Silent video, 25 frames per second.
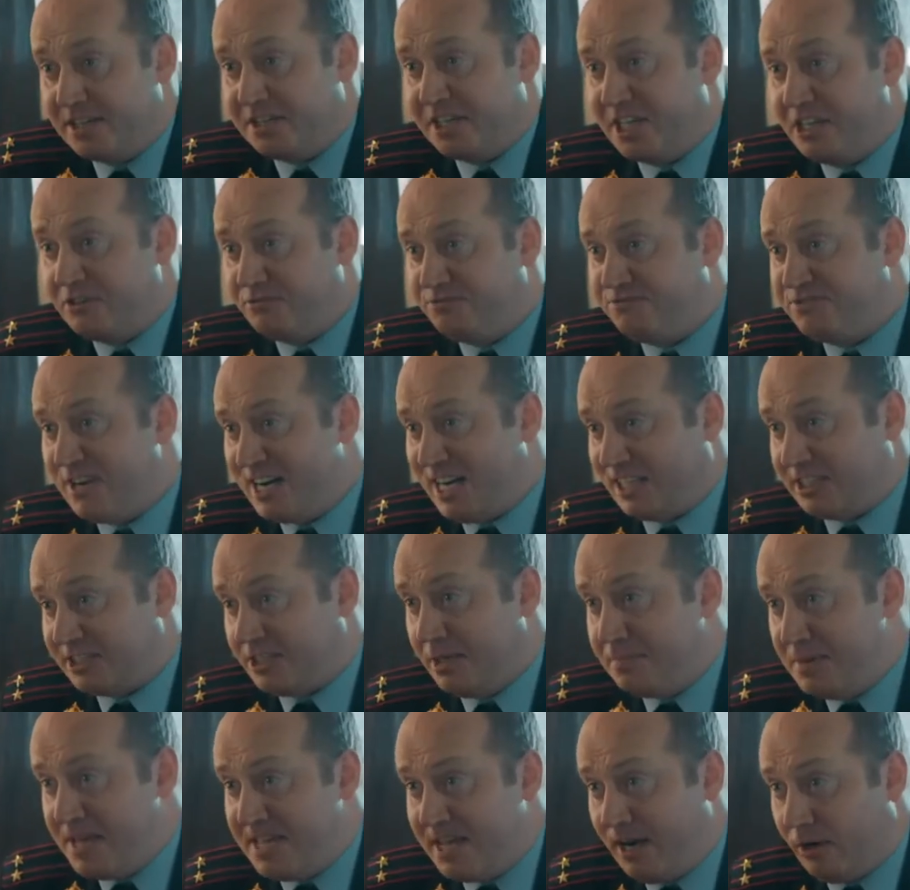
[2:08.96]
до
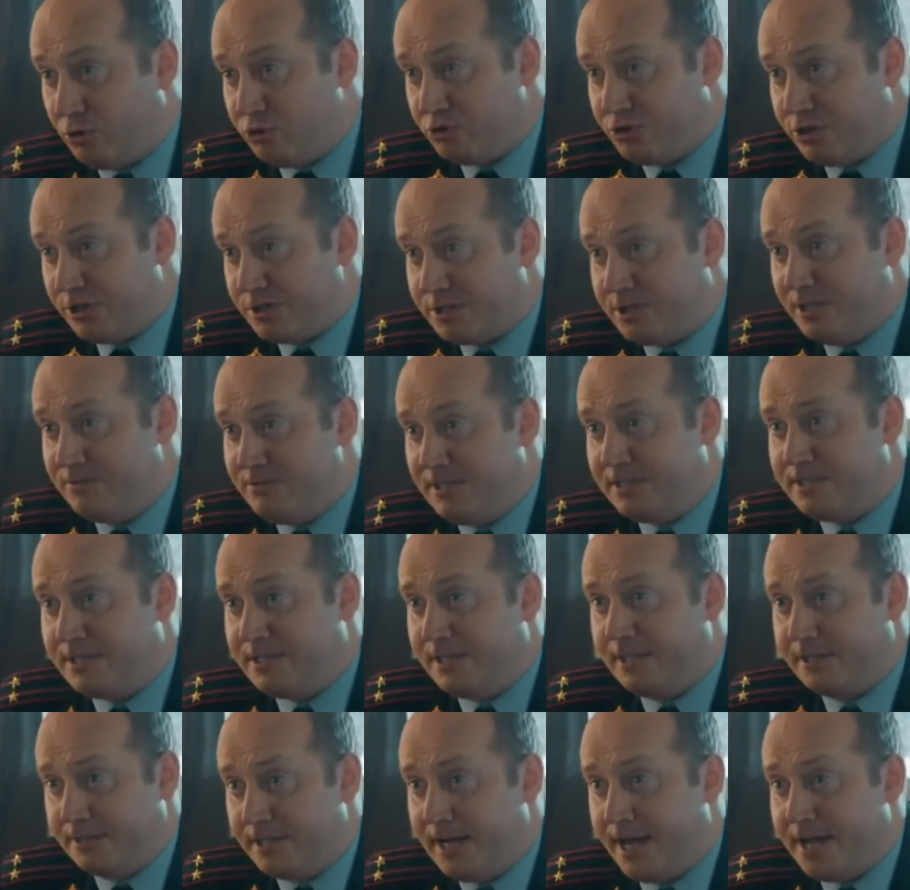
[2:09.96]
инфаркта меня хочешь
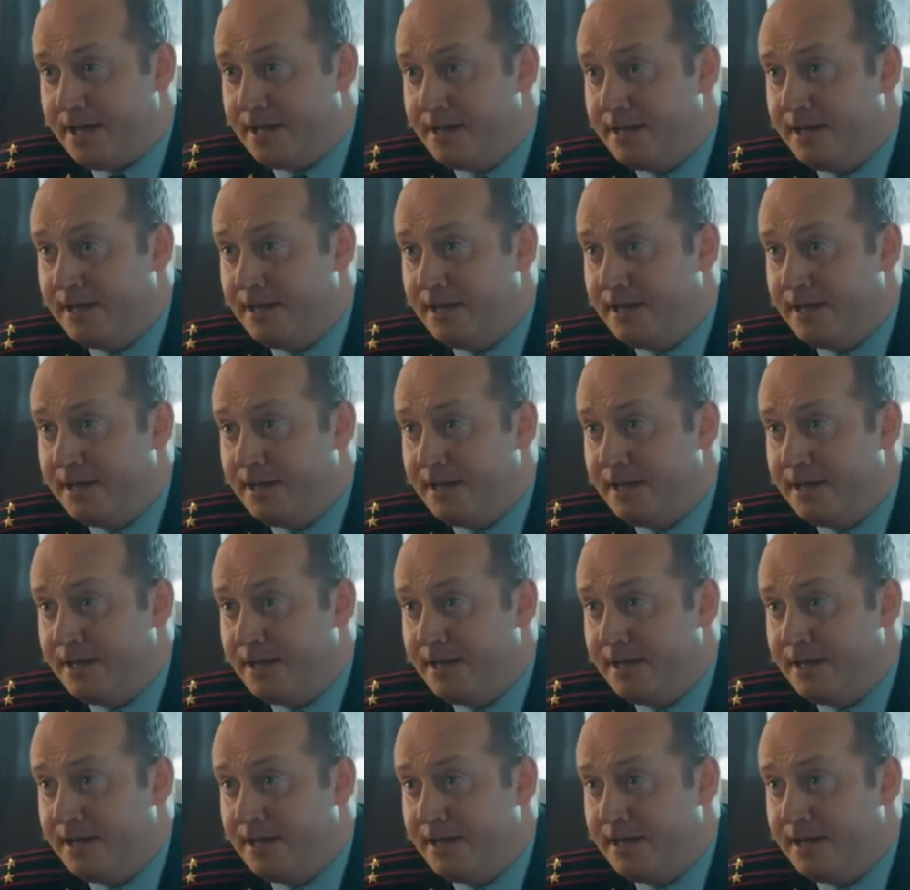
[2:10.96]
довести, да?